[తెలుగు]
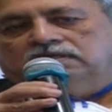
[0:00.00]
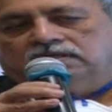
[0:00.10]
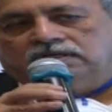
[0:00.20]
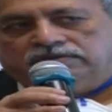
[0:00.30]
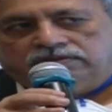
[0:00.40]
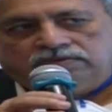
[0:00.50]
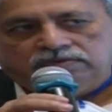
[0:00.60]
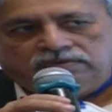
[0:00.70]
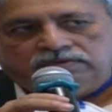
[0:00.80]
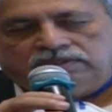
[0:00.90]
రాసిండ్రు
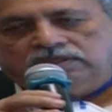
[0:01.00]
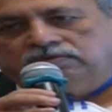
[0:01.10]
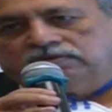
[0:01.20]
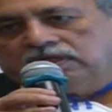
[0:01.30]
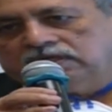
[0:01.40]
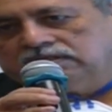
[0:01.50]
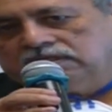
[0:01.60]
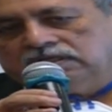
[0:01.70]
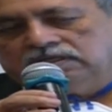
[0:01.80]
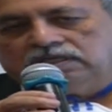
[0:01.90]
నేను చాలాసార్లు